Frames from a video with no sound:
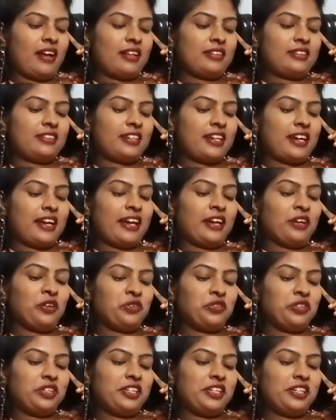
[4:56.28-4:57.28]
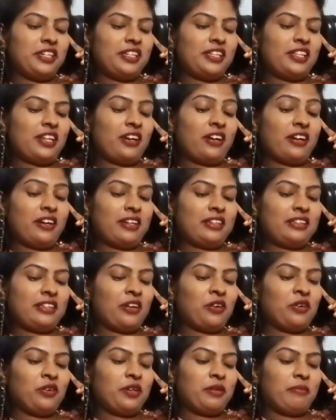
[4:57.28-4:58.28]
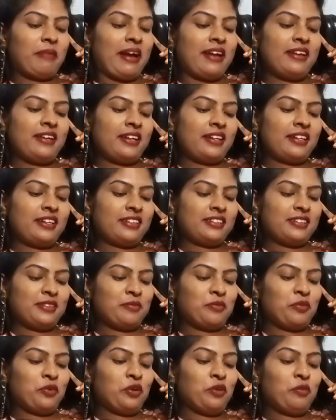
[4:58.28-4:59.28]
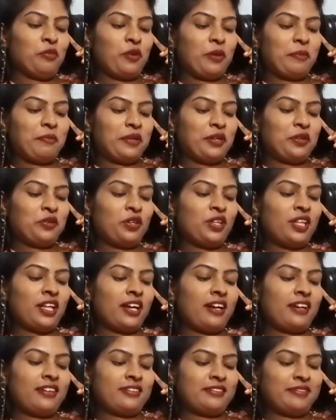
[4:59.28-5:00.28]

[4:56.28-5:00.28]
আচ্ছা এখন কি তাহলে ভাইয়ার কাছে বলবো আপনার কথা